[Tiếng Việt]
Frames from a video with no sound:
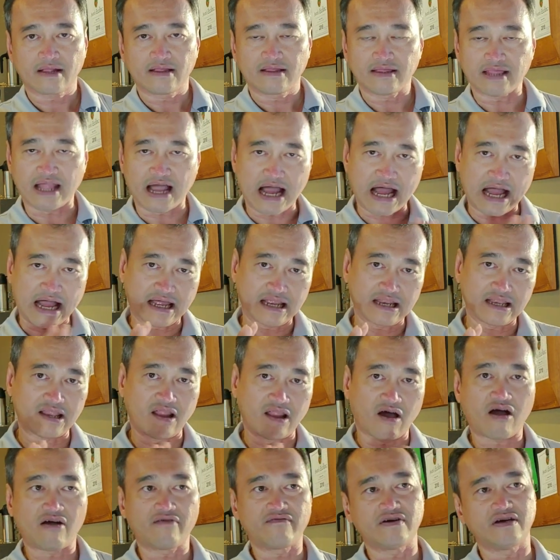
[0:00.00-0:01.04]
là
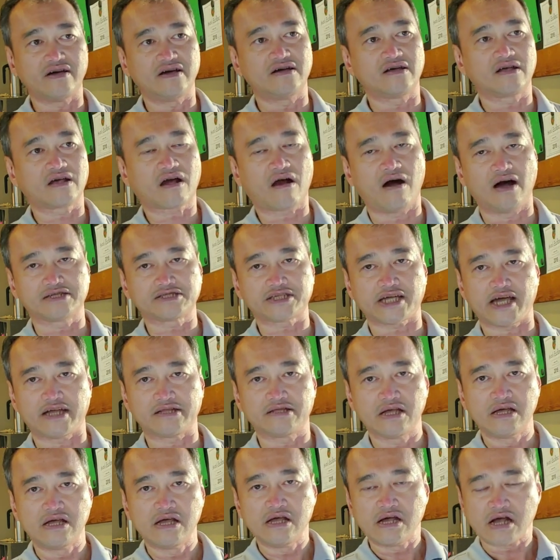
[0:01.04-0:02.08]
lo về
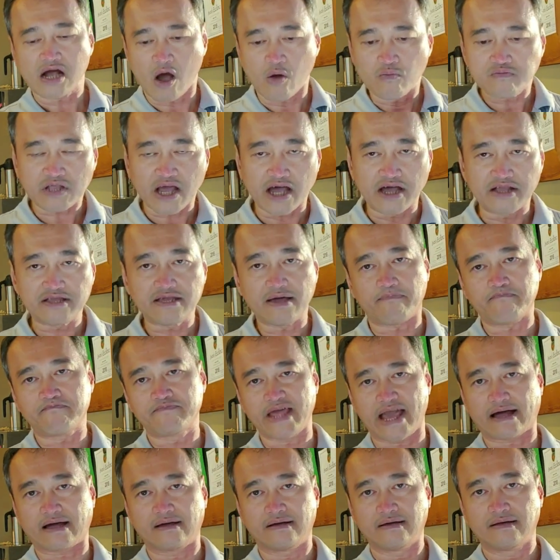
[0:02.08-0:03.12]
content, không thể nhập
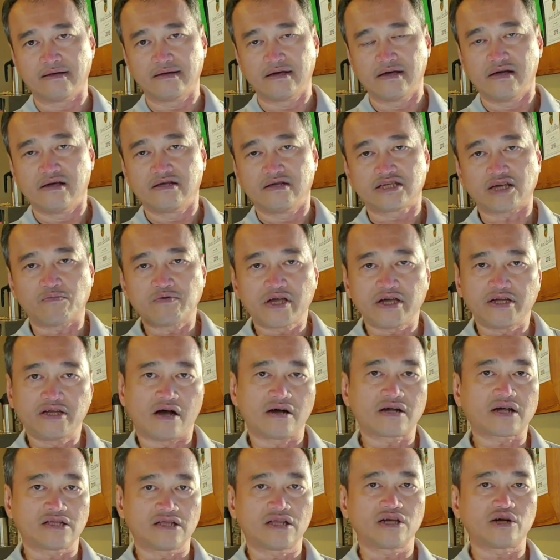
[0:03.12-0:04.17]
nhằng. Trong khi
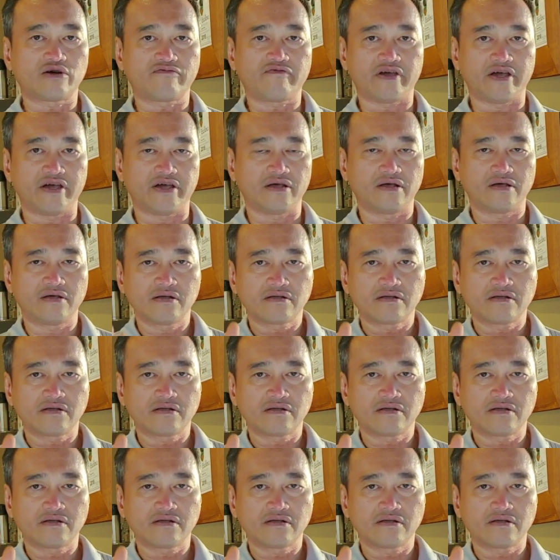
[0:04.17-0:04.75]
đó kính thưa quý vị,